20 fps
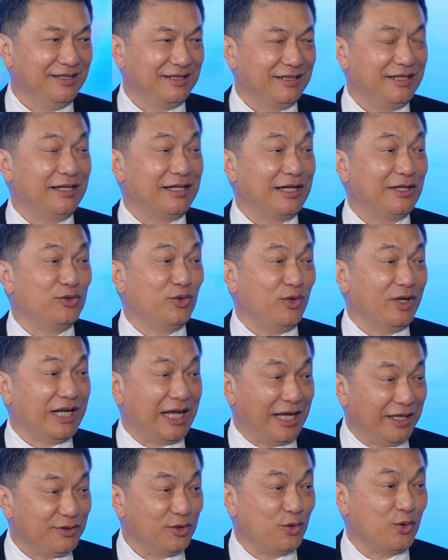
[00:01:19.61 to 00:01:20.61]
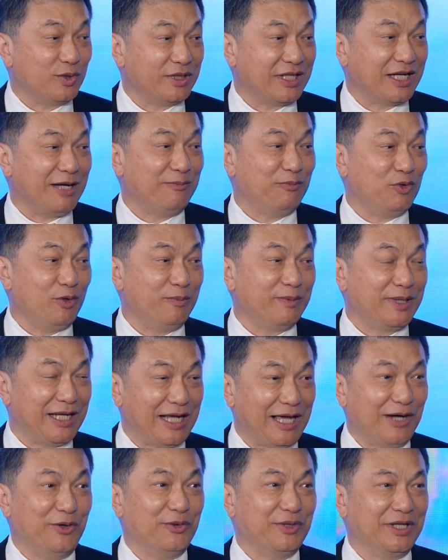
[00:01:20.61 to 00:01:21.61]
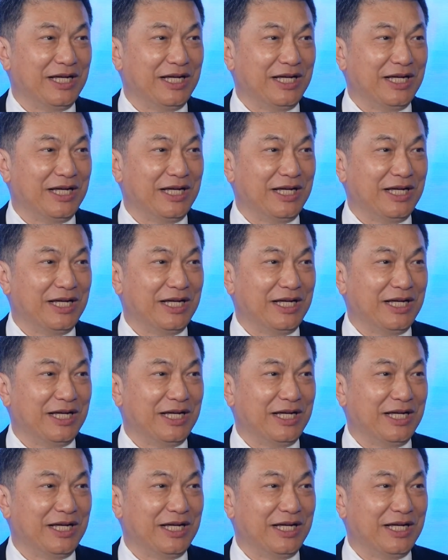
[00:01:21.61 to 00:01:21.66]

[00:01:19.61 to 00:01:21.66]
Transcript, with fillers: คือกระทรวงสาธารณสุขนะครับร่วมกับเรา